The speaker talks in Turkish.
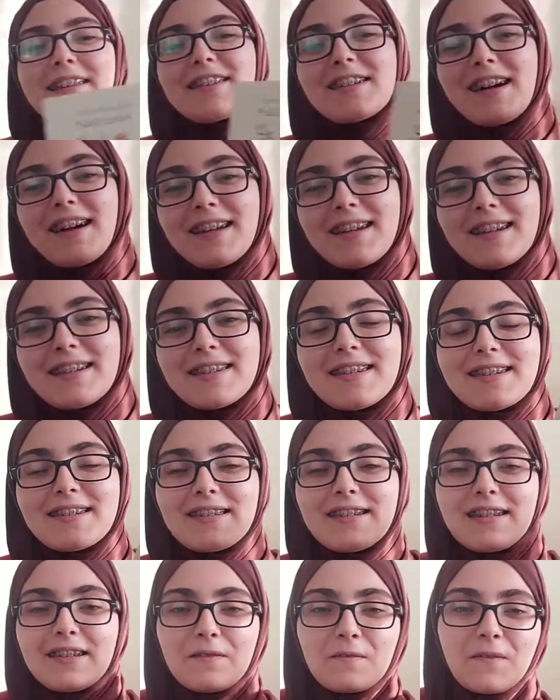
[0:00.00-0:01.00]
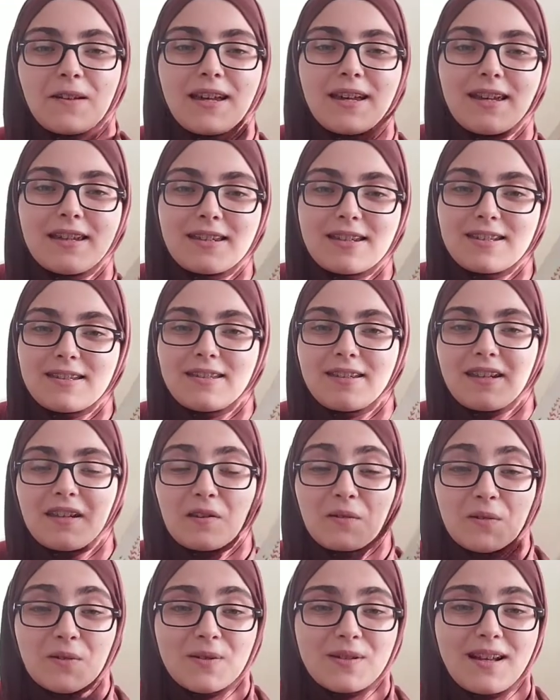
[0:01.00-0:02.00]
çaresizlik ve
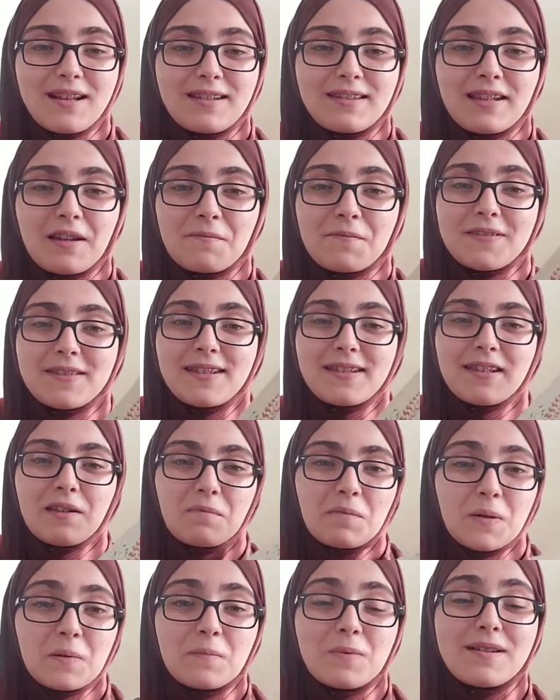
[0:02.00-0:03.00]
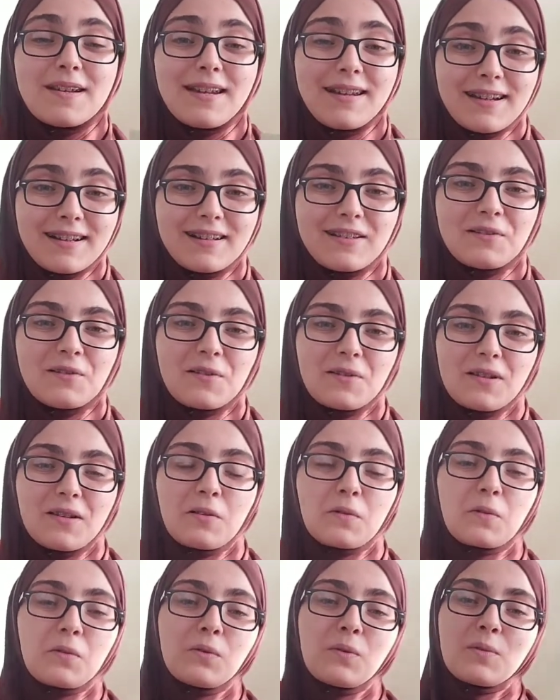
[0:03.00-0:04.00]
içindeki hüzün anlamında da birbirine yakın
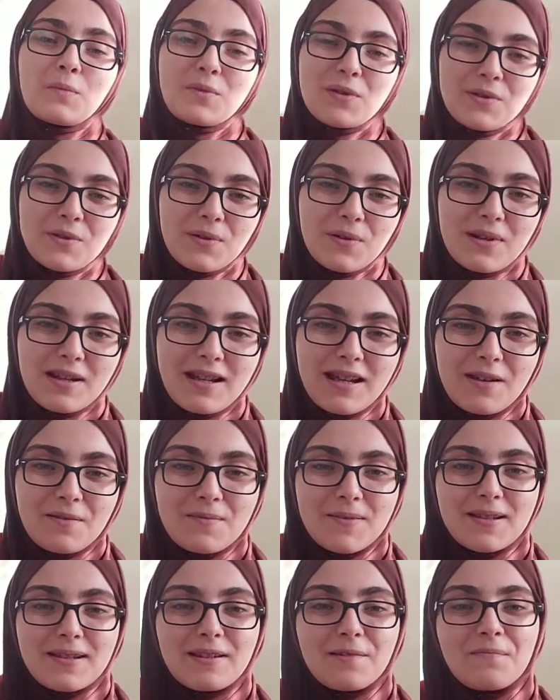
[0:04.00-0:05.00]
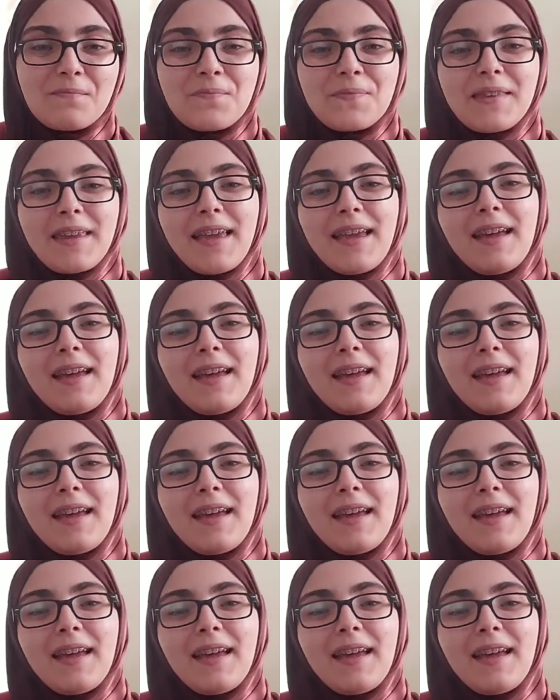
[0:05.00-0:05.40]
öyküler okuduğumuzu söyleyebilirim.